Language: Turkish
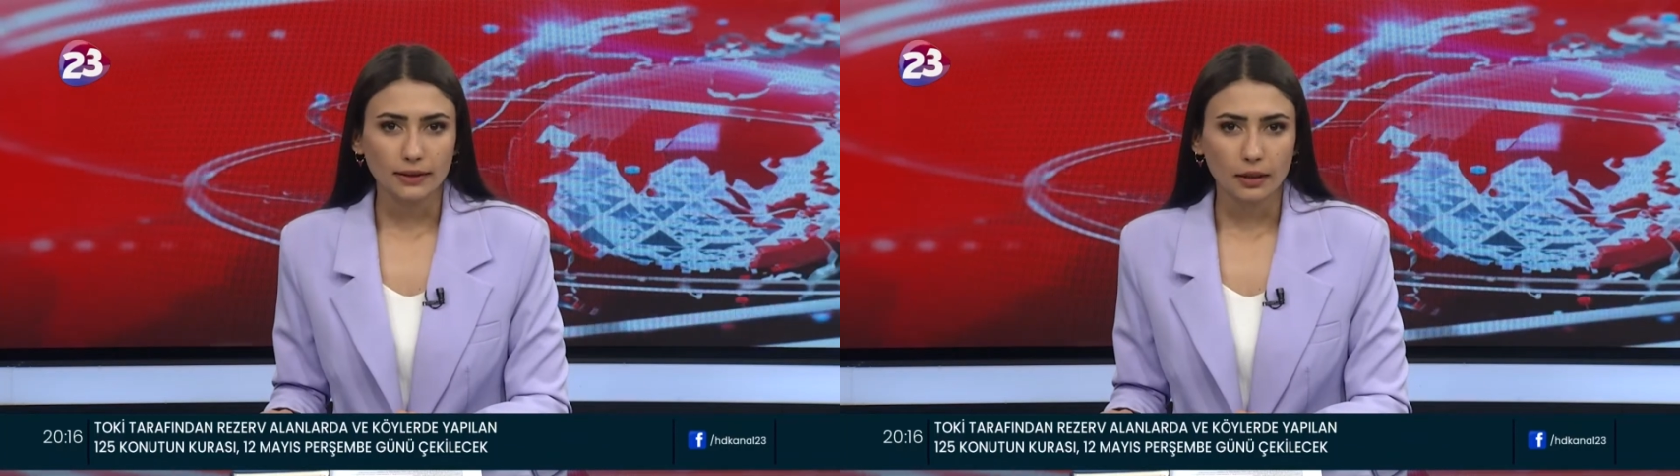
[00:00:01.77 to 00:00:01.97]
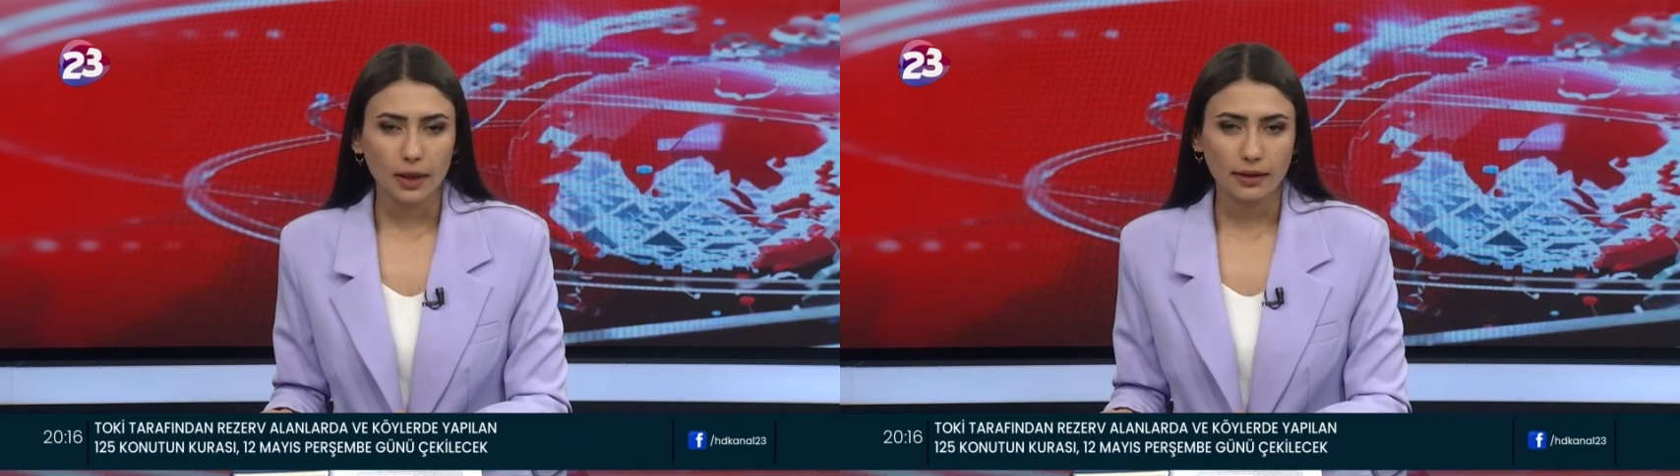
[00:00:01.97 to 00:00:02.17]

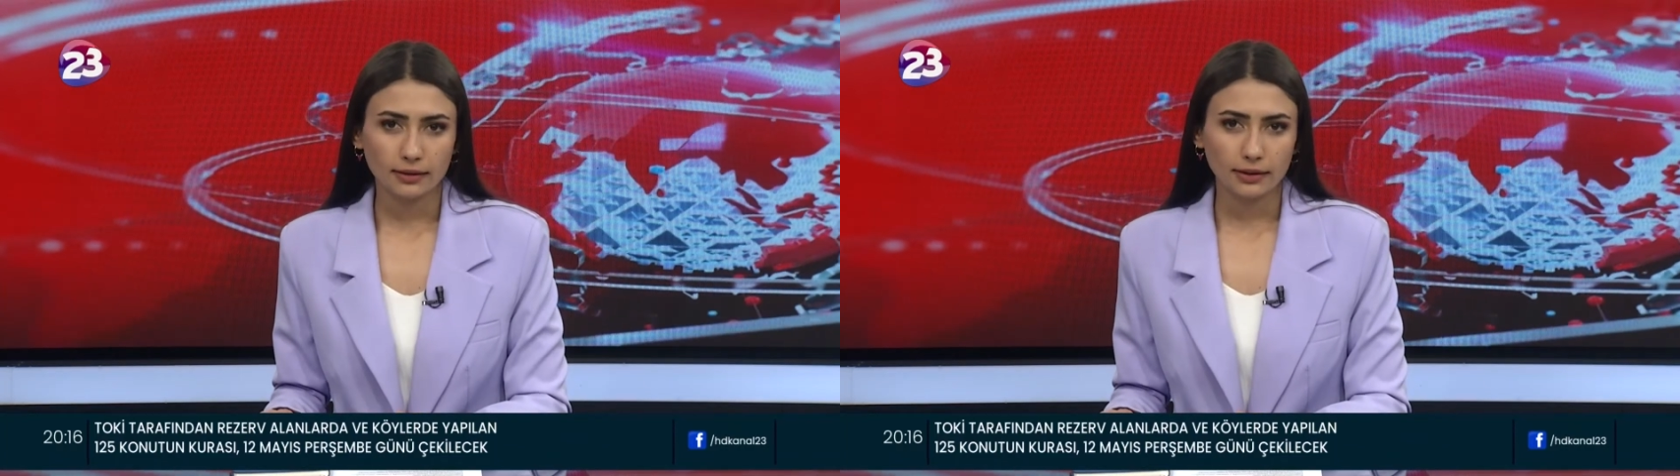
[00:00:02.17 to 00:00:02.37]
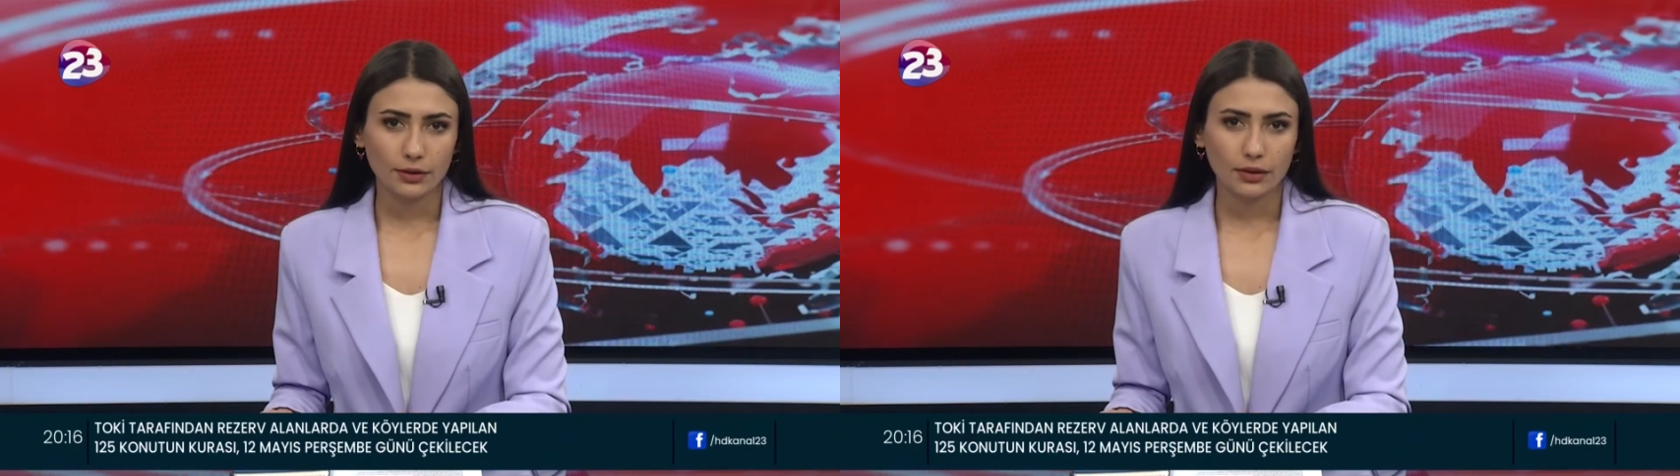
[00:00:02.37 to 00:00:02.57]
Kemal
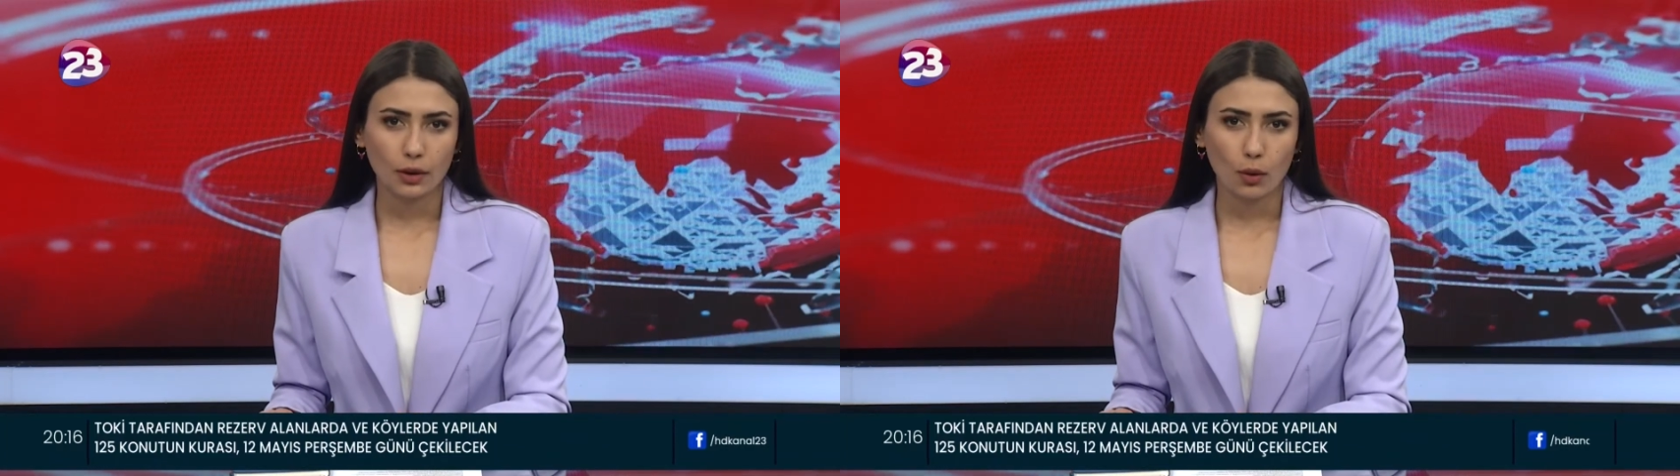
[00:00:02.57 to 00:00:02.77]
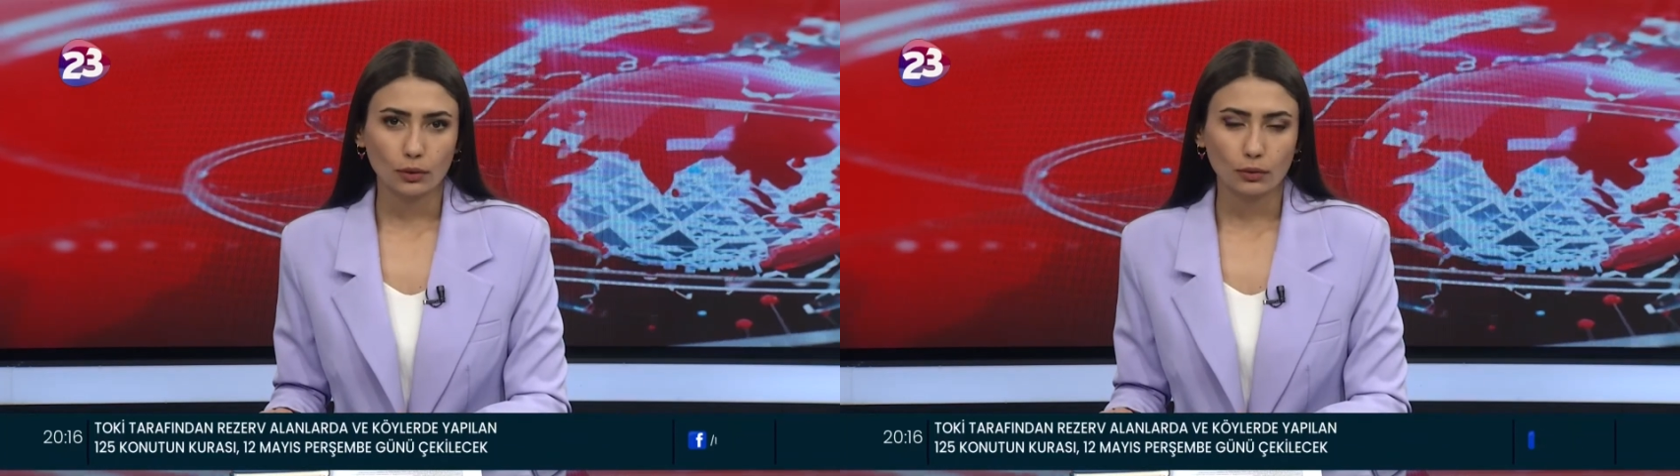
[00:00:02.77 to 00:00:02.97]

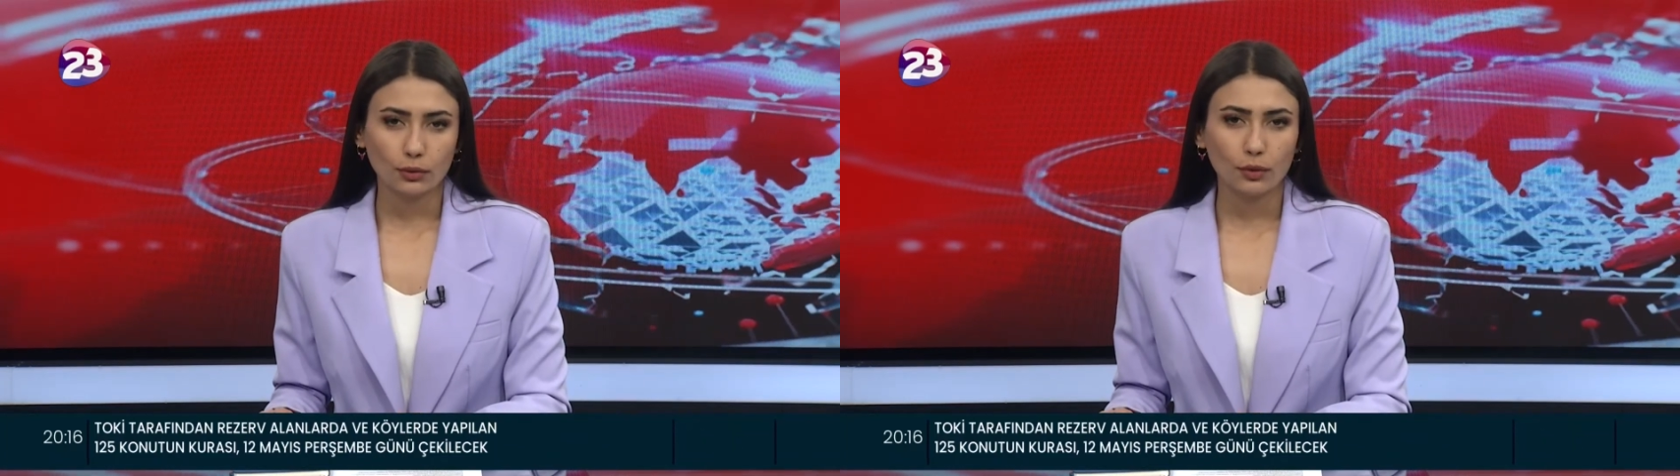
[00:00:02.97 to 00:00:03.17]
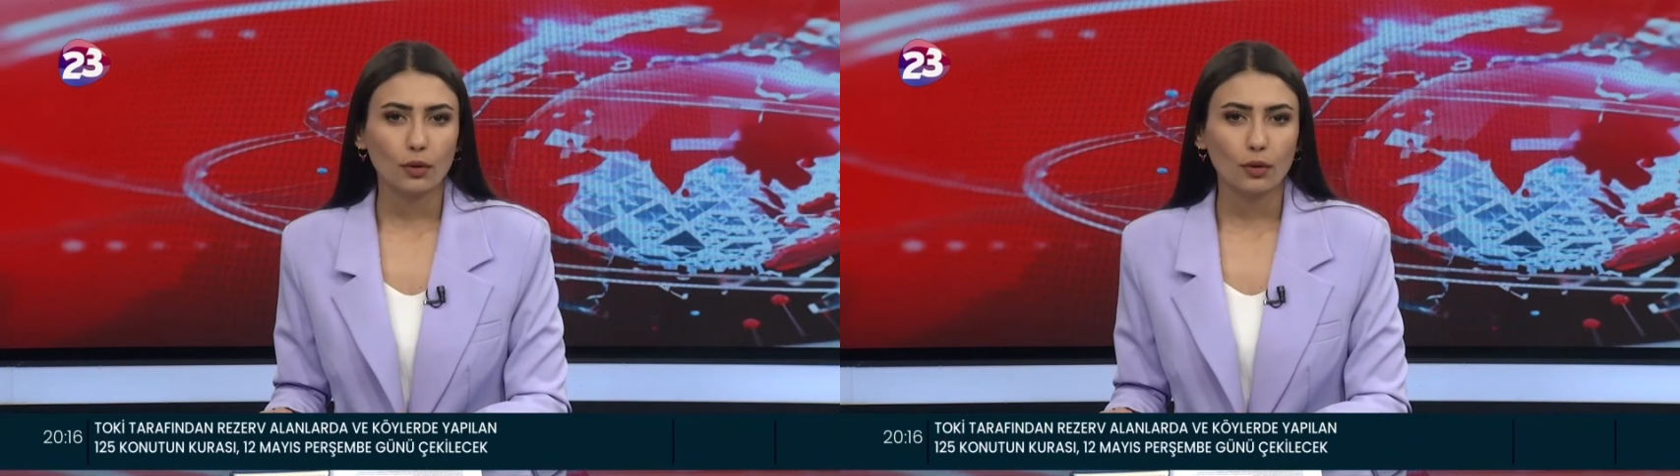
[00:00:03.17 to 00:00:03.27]
Kılıçdaroğlu'nun